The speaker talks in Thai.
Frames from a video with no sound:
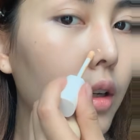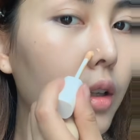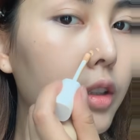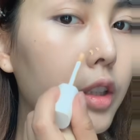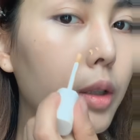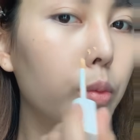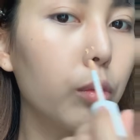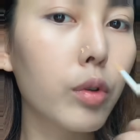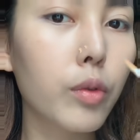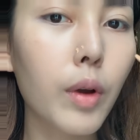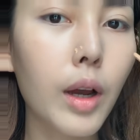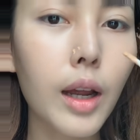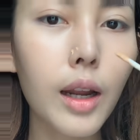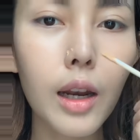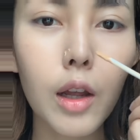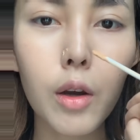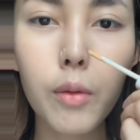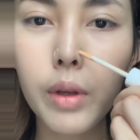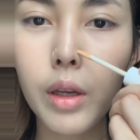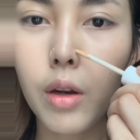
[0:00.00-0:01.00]
สมมติว่า
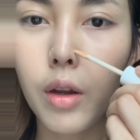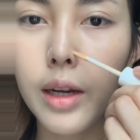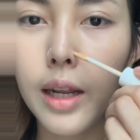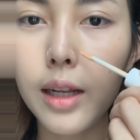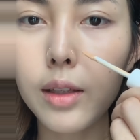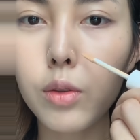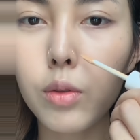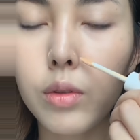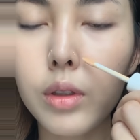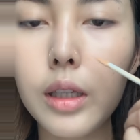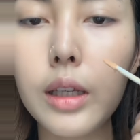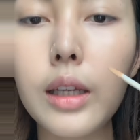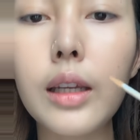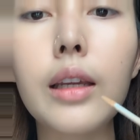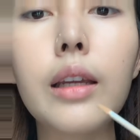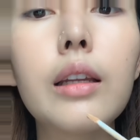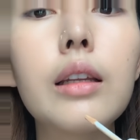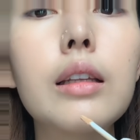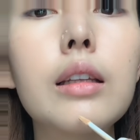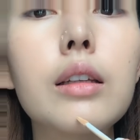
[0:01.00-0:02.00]
เรามีรอยแดงตรงนี้
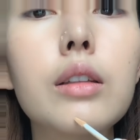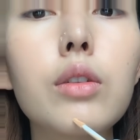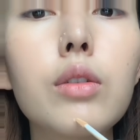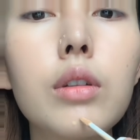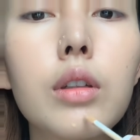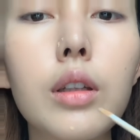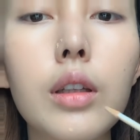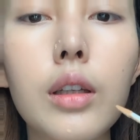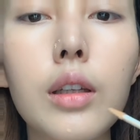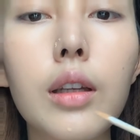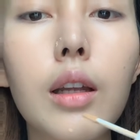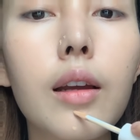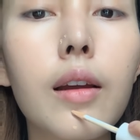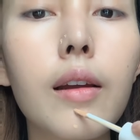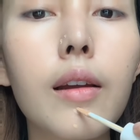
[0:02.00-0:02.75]
หรือตรงนี้นะ